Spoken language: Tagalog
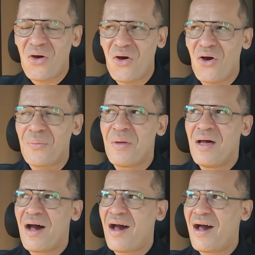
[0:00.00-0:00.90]
of
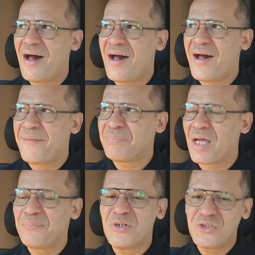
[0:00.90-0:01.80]
uh,
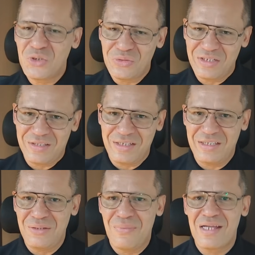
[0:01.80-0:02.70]
opportunity,
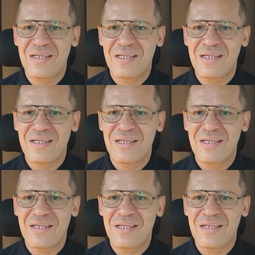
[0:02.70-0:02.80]
'di ba?